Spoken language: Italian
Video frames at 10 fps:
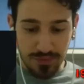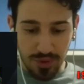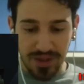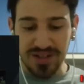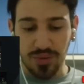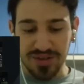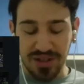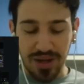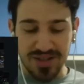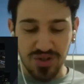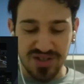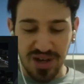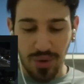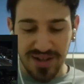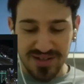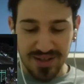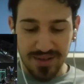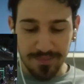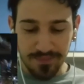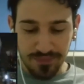Guardate quante cazzo di
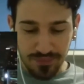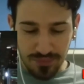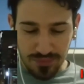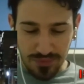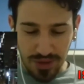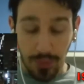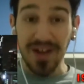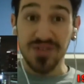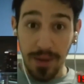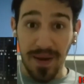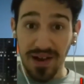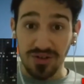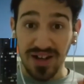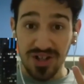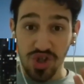sequenze. E questo è il bello delle